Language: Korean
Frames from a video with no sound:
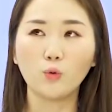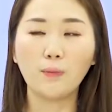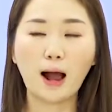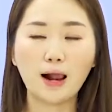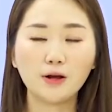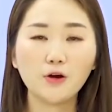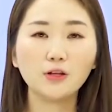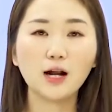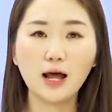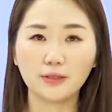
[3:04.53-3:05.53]

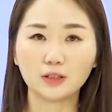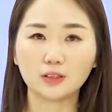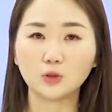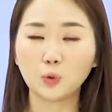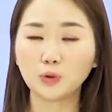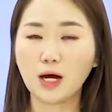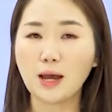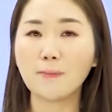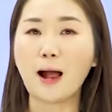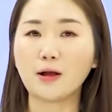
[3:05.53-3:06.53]
발견을 한, 그
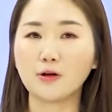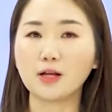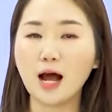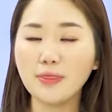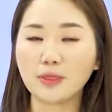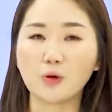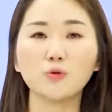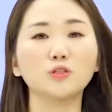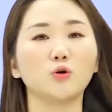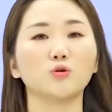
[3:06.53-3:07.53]
조사에 발견을 한
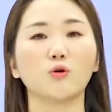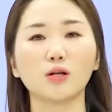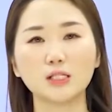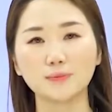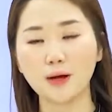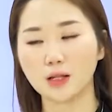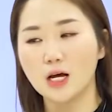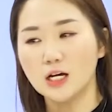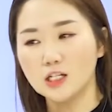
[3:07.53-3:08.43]
내용을 적은 거긴 하지만